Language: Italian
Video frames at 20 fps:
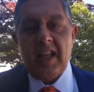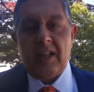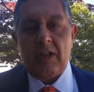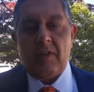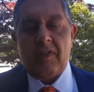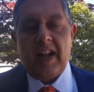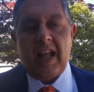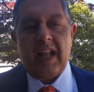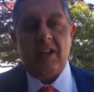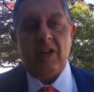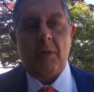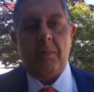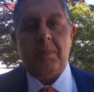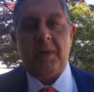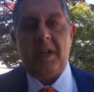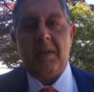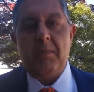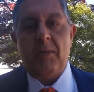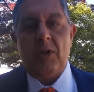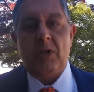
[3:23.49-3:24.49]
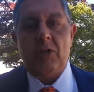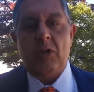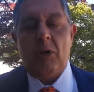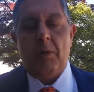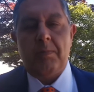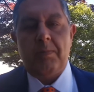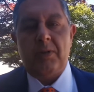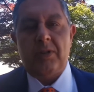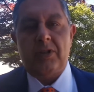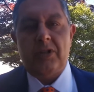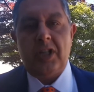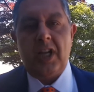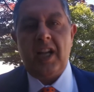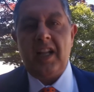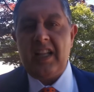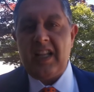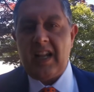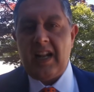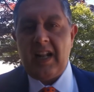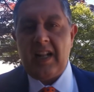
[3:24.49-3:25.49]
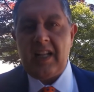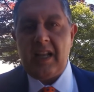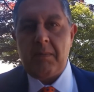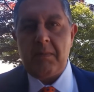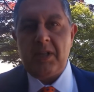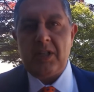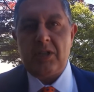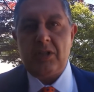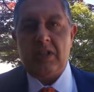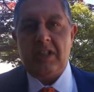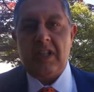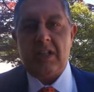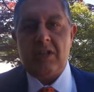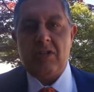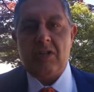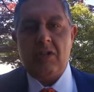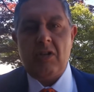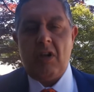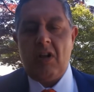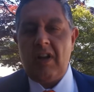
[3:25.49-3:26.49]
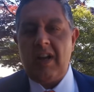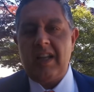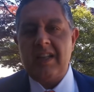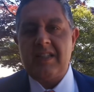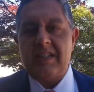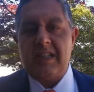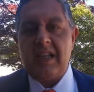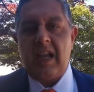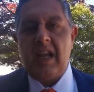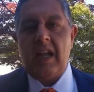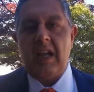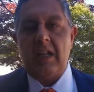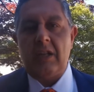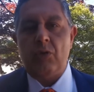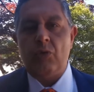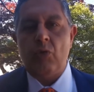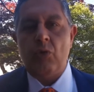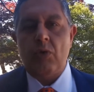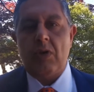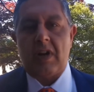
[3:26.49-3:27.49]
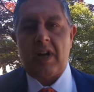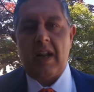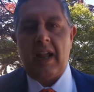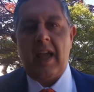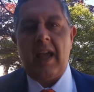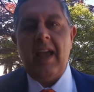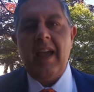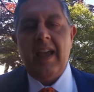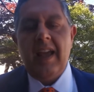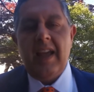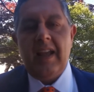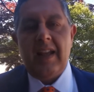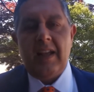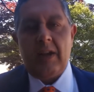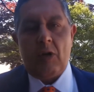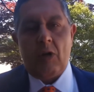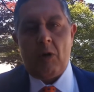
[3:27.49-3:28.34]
Dovranno prima o dopo scegliere gli amici d'azione se ridurre